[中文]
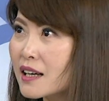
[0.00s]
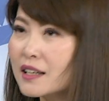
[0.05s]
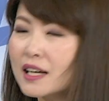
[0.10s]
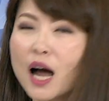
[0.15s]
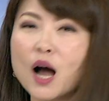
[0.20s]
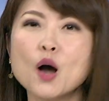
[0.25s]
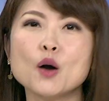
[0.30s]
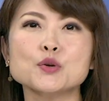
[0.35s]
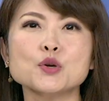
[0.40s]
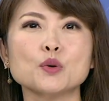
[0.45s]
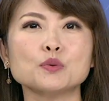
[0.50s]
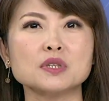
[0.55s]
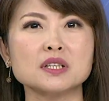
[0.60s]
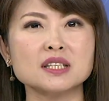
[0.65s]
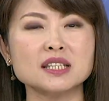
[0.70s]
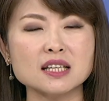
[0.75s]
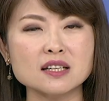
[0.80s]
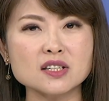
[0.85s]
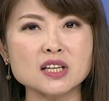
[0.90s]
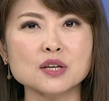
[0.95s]
然后用你
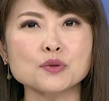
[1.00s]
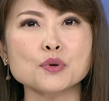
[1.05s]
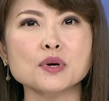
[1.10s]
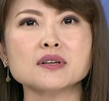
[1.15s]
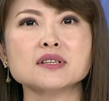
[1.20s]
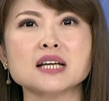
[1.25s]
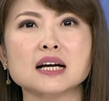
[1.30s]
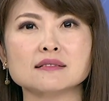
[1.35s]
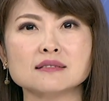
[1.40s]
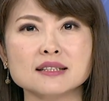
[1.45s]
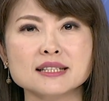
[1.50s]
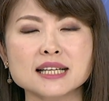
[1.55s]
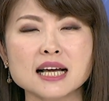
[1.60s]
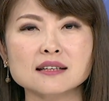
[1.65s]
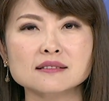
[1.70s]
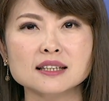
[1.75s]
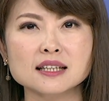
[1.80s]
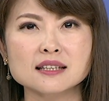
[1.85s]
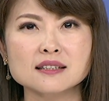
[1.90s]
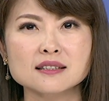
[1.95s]
行政院长的这
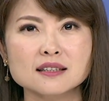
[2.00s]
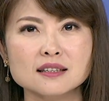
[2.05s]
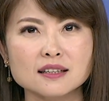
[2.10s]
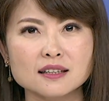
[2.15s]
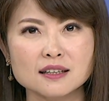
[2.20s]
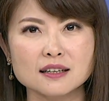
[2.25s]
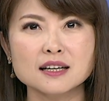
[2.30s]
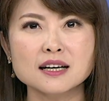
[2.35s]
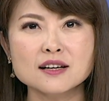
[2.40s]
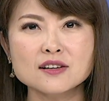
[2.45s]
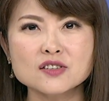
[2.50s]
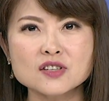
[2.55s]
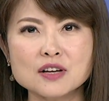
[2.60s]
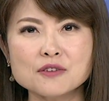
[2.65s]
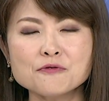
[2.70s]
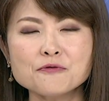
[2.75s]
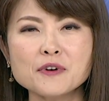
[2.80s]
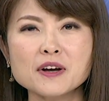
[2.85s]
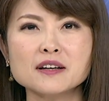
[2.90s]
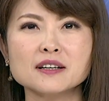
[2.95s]
样的一个
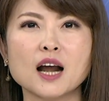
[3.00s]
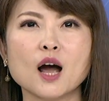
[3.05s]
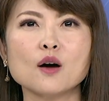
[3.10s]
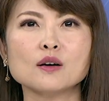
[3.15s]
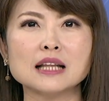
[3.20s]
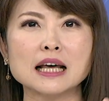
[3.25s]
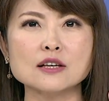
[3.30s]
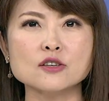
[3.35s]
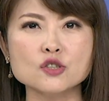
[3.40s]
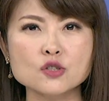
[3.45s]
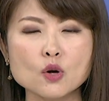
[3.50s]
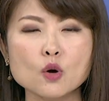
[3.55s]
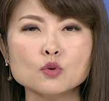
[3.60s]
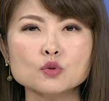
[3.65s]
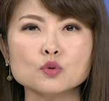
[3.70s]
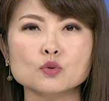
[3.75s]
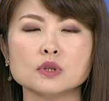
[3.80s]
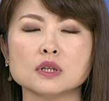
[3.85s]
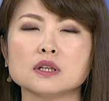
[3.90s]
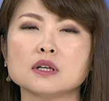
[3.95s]
身份，然后来羞
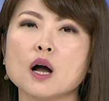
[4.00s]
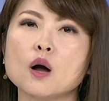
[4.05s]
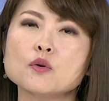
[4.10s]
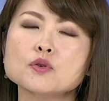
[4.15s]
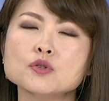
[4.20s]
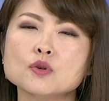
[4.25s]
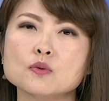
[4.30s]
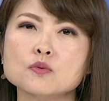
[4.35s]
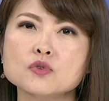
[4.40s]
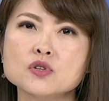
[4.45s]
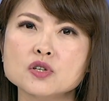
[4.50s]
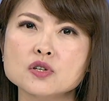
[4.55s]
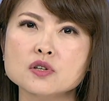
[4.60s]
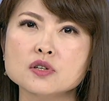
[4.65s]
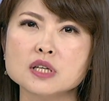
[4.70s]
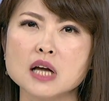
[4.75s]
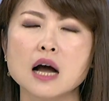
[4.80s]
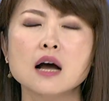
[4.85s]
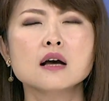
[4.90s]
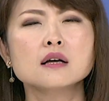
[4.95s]
辱了高雄市
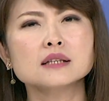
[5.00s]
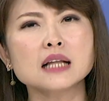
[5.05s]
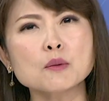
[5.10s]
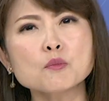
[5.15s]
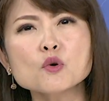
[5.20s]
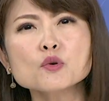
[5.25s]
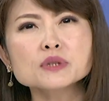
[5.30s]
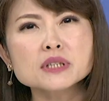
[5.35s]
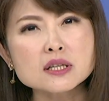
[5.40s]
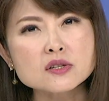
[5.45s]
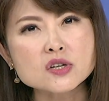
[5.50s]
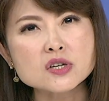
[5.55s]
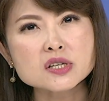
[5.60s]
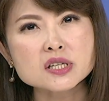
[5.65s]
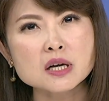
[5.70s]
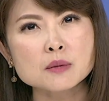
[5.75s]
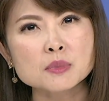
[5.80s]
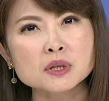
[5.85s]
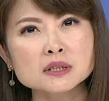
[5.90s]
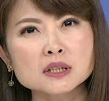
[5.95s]
长，那目的是
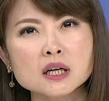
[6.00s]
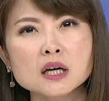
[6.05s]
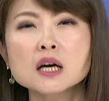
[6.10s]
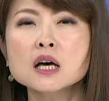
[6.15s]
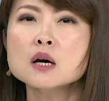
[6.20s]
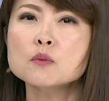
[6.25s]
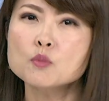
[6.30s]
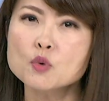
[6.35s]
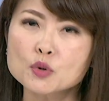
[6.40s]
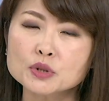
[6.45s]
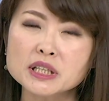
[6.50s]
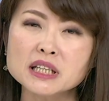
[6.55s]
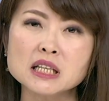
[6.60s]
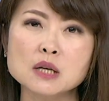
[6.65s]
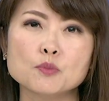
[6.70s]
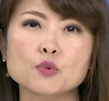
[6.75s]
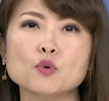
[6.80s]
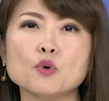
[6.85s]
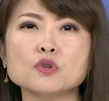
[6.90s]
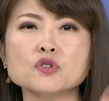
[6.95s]
什么呢？目的你
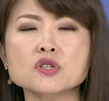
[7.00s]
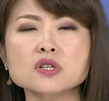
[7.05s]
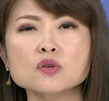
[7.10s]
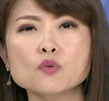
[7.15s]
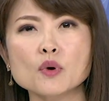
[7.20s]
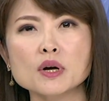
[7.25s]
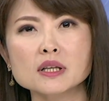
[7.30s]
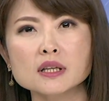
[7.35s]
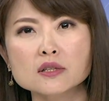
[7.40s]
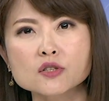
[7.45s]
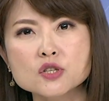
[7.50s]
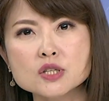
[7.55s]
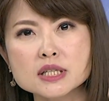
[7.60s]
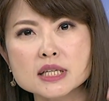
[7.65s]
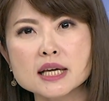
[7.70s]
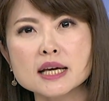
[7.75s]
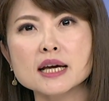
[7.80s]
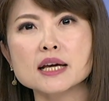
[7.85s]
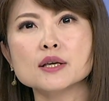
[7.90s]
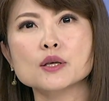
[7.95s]
不过就是为了
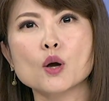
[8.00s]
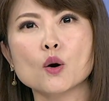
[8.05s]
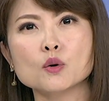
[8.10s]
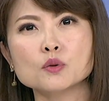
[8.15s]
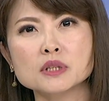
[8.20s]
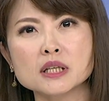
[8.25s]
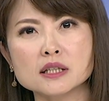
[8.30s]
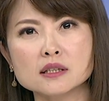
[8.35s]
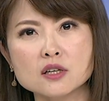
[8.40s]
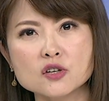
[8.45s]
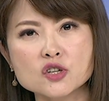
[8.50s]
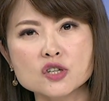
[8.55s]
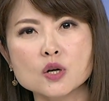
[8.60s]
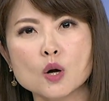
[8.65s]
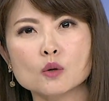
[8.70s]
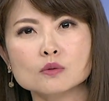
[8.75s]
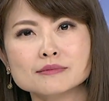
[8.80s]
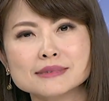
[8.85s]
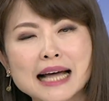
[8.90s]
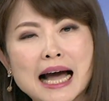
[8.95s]
借由你的
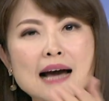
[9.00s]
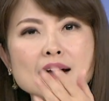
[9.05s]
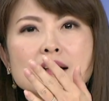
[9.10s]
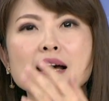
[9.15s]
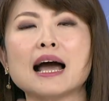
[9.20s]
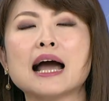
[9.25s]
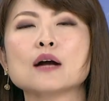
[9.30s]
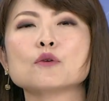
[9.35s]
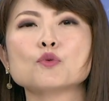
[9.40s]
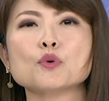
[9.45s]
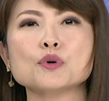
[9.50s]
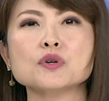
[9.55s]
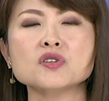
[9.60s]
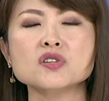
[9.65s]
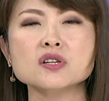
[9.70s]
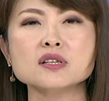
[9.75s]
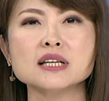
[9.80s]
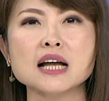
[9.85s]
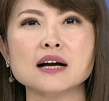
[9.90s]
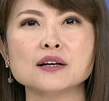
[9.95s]
手打了韩国瑜
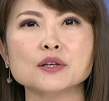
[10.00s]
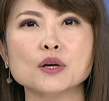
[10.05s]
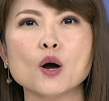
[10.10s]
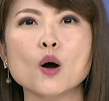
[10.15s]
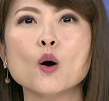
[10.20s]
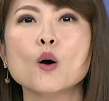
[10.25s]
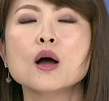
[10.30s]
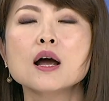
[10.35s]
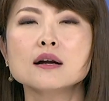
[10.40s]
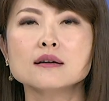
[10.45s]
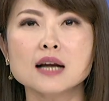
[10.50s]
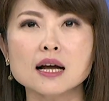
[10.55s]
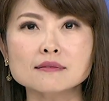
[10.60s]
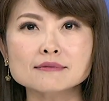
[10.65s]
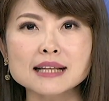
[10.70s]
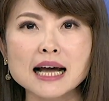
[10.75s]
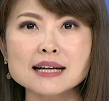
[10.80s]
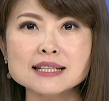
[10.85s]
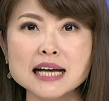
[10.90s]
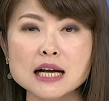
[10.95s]
市长以后，让
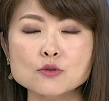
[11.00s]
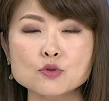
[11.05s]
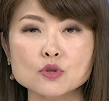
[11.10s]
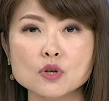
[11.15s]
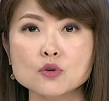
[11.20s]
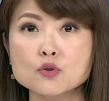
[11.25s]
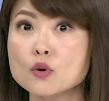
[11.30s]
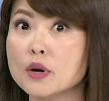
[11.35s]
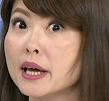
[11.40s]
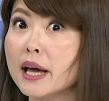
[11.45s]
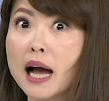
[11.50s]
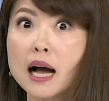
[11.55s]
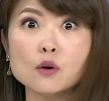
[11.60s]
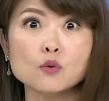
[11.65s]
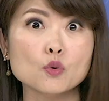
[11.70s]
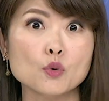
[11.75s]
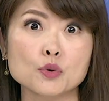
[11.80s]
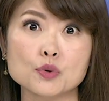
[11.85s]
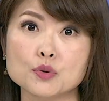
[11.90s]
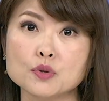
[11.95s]
大家觉得说，哎，韩
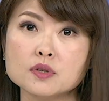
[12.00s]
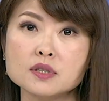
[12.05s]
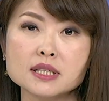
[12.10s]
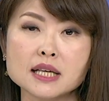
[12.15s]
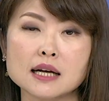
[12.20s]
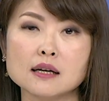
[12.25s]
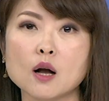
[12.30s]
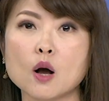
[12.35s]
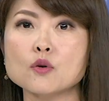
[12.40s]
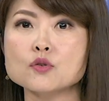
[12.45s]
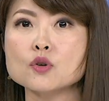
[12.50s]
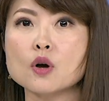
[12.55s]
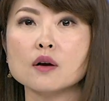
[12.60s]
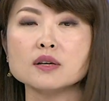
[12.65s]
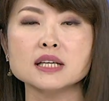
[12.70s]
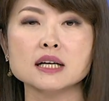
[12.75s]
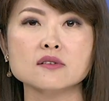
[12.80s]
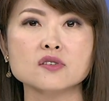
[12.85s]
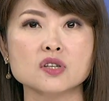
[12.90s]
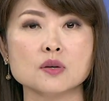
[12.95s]
国瑜在高雄好
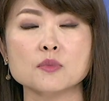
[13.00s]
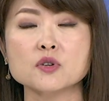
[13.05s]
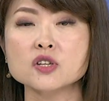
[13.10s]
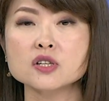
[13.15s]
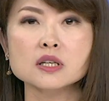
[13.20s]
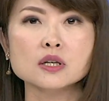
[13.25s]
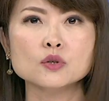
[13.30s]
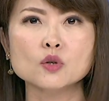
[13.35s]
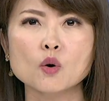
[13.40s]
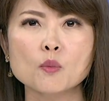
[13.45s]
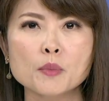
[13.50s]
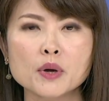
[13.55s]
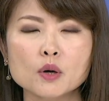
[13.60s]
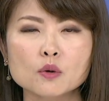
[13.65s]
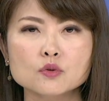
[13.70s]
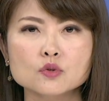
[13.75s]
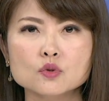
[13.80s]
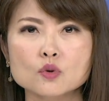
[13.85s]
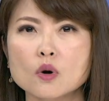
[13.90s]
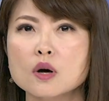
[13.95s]
像什么事情都没有
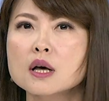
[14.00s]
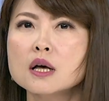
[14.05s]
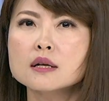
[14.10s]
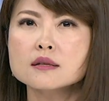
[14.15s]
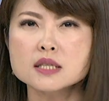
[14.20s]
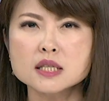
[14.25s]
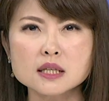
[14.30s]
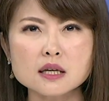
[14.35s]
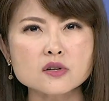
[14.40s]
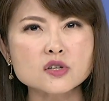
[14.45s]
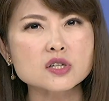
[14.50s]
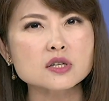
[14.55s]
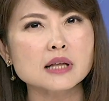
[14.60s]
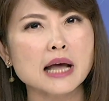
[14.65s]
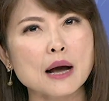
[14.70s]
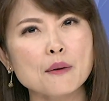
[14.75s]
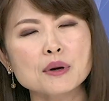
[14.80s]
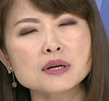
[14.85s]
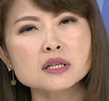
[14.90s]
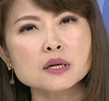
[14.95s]
做，这个是
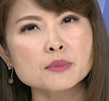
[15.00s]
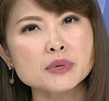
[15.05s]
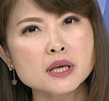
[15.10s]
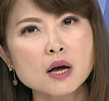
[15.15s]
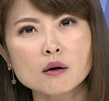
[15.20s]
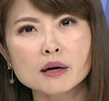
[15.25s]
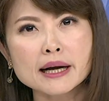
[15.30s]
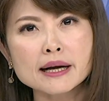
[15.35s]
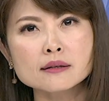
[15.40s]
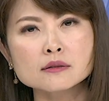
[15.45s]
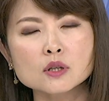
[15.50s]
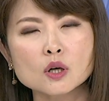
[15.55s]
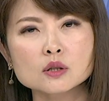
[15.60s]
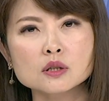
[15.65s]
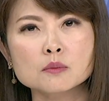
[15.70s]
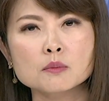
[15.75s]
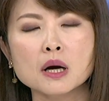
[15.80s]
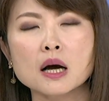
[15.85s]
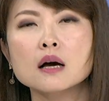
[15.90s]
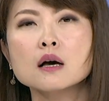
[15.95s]
台湾人民要看到的
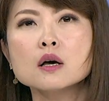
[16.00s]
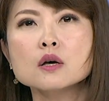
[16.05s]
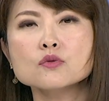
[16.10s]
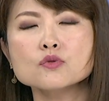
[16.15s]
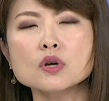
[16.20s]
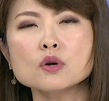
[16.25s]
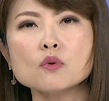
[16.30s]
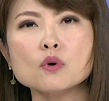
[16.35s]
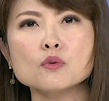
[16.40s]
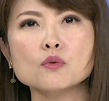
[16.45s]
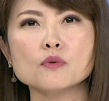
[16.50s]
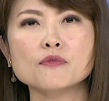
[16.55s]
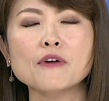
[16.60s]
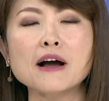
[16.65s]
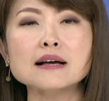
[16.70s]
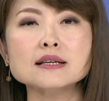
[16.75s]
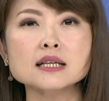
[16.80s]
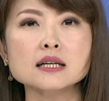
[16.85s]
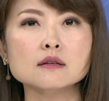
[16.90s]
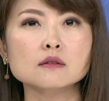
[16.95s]
吗？所以，我我
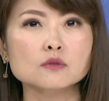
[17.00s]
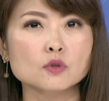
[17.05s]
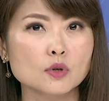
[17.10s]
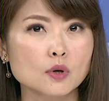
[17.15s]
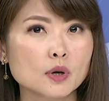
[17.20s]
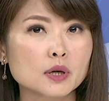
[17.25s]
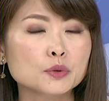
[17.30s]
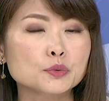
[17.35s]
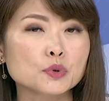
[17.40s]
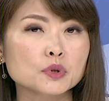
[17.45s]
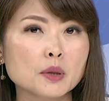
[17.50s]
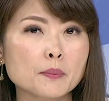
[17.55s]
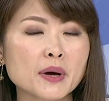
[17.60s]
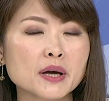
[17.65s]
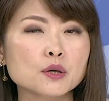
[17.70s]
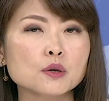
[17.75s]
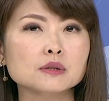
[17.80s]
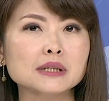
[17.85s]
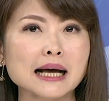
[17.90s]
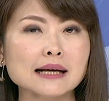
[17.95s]
发现有很多的朋
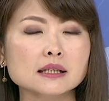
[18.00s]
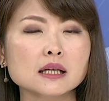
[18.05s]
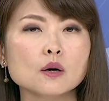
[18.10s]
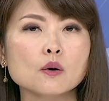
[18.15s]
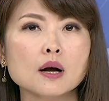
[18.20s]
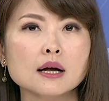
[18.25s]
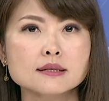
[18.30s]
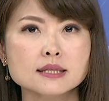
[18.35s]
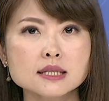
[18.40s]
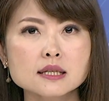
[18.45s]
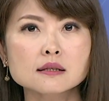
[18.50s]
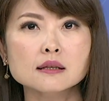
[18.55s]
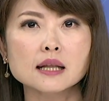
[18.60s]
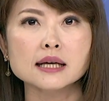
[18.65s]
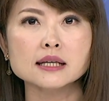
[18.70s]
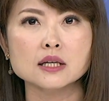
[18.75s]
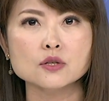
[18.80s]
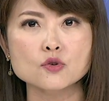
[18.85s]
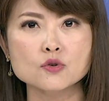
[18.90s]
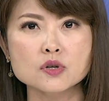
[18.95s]
友打电话进来，
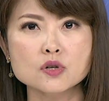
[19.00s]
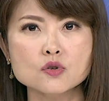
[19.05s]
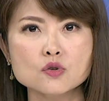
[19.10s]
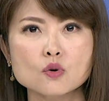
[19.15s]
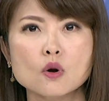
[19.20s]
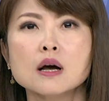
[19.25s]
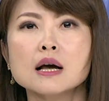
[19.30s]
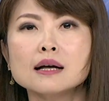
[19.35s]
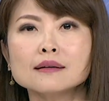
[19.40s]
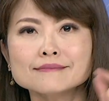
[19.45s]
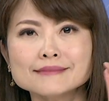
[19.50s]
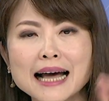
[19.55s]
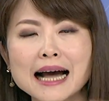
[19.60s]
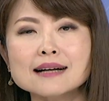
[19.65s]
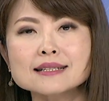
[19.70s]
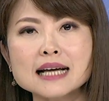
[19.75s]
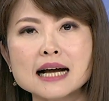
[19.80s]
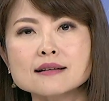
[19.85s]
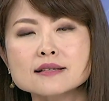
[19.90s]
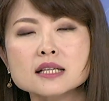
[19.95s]
也就是说，大
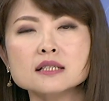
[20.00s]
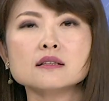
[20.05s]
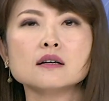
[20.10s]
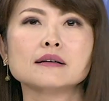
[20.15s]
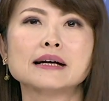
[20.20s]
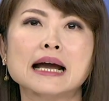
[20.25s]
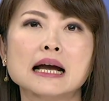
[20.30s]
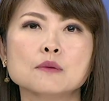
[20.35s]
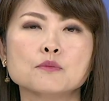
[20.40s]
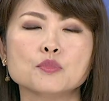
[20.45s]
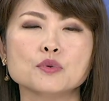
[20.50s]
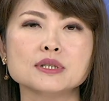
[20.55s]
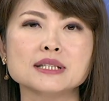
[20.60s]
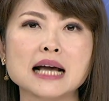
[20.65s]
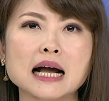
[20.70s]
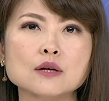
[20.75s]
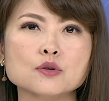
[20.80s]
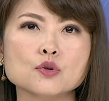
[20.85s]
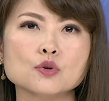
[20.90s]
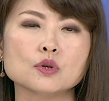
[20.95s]
家真的看不
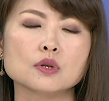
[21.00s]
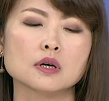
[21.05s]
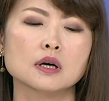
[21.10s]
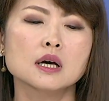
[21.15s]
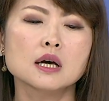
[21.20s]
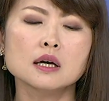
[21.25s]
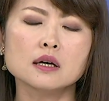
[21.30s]
下去了。